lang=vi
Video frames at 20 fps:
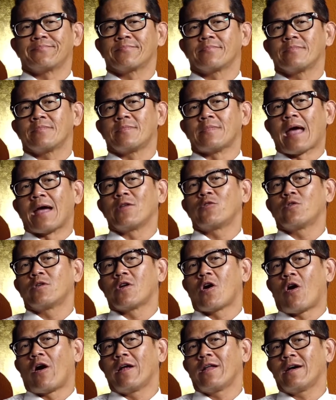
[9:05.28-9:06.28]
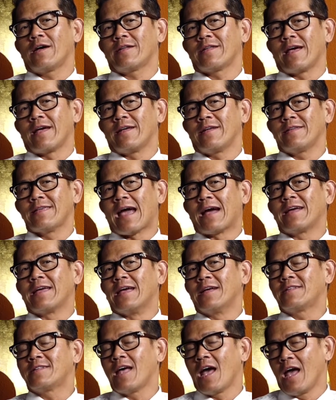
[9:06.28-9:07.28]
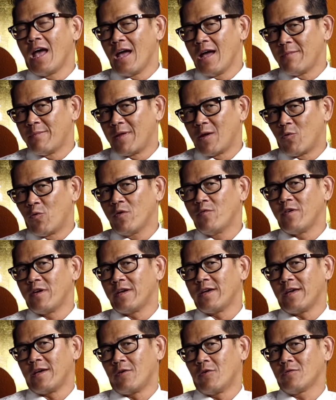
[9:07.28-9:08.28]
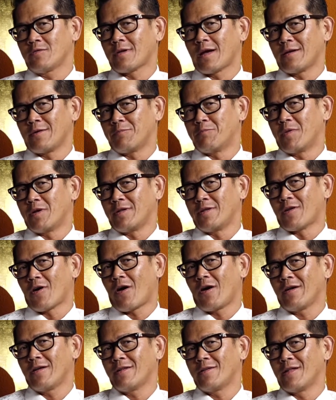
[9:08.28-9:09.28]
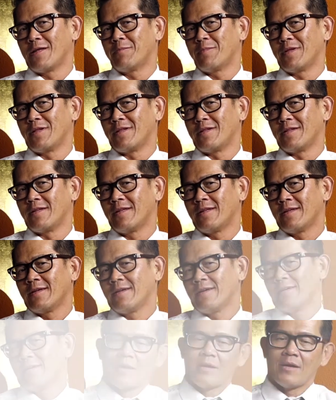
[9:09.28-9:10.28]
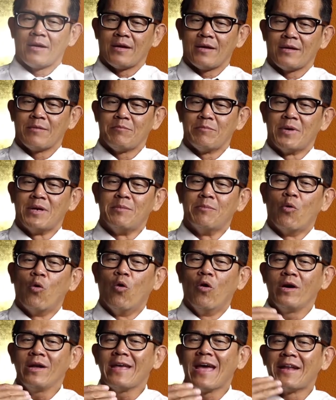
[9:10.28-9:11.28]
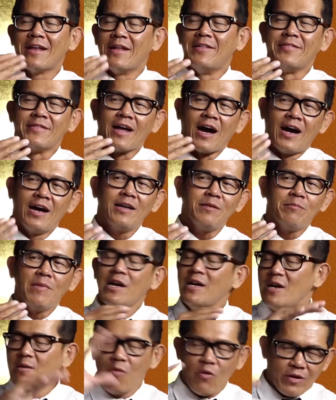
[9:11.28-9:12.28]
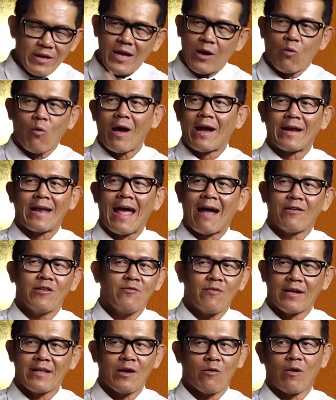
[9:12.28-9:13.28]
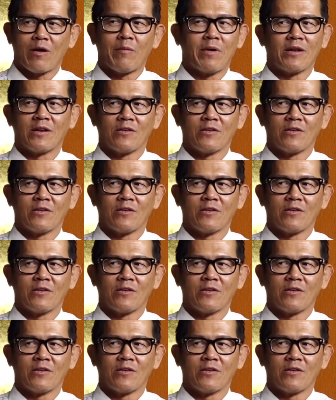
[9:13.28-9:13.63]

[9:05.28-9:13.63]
Nãy tôi nói đó, để giải nghĩa thêm để quý vị hiểu, tại mình nói để mình muốn gia đình tới bất cứ một cái nhà hoàng nào chứ không phải nhà hoàng mình.